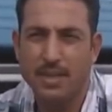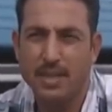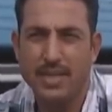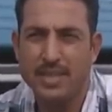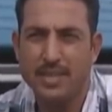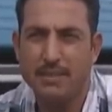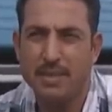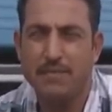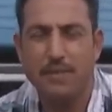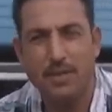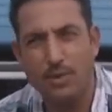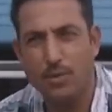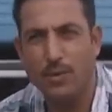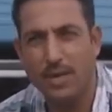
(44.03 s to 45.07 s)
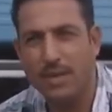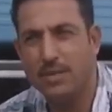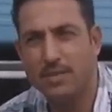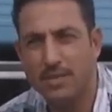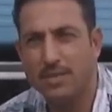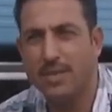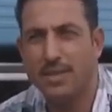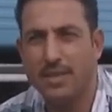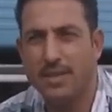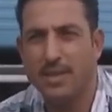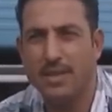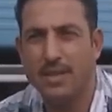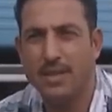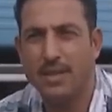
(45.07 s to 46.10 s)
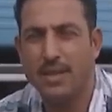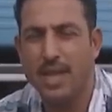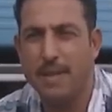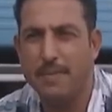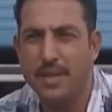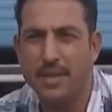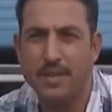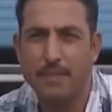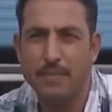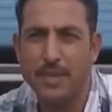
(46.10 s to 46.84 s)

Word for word: يعني ما في إنه وقت آه، كامل